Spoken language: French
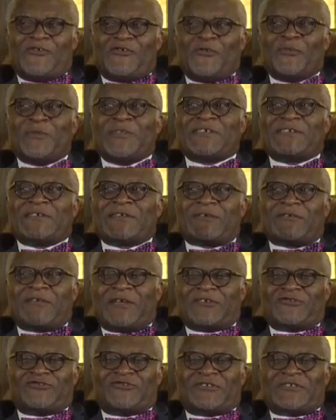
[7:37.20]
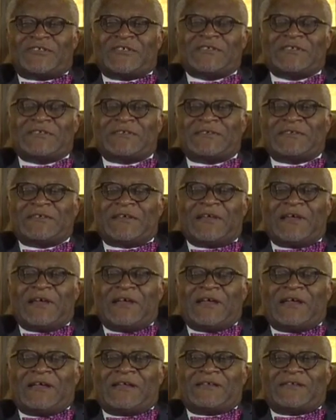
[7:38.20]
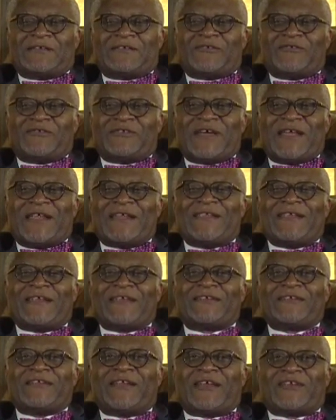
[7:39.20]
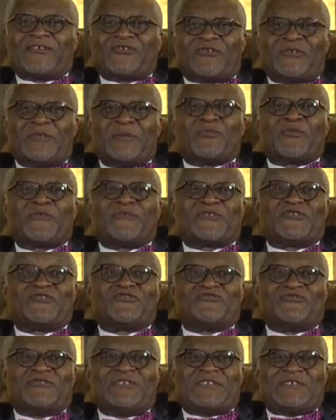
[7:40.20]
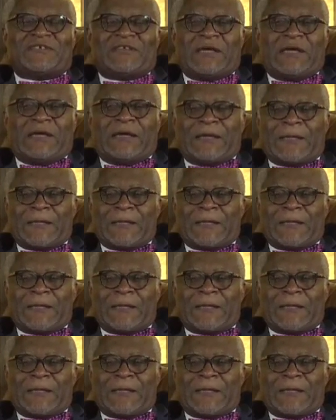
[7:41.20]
au ministère de la Justice à la direction des professions judiciaires.